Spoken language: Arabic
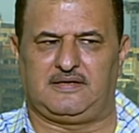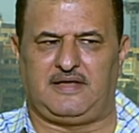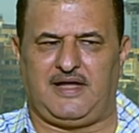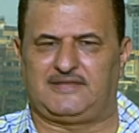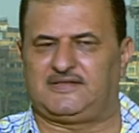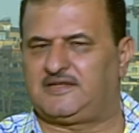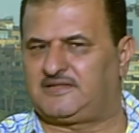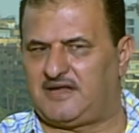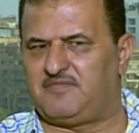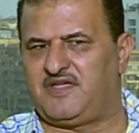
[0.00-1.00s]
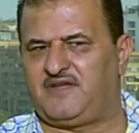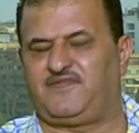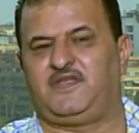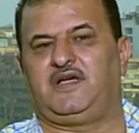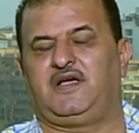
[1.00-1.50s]
إعادة التنمية
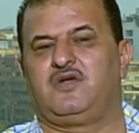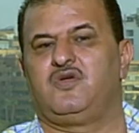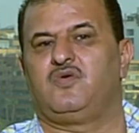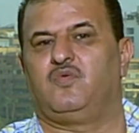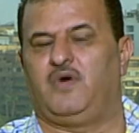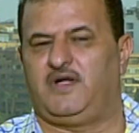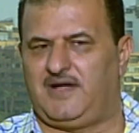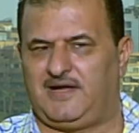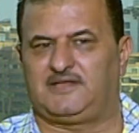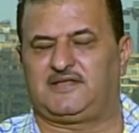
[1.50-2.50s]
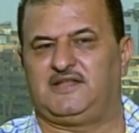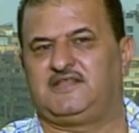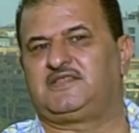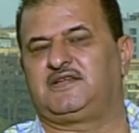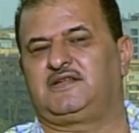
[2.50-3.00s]
فيها وإعادة
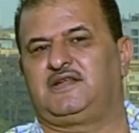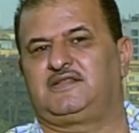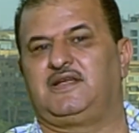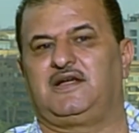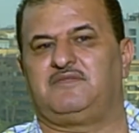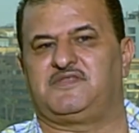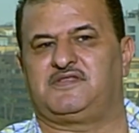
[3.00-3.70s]
الاستقرار داخل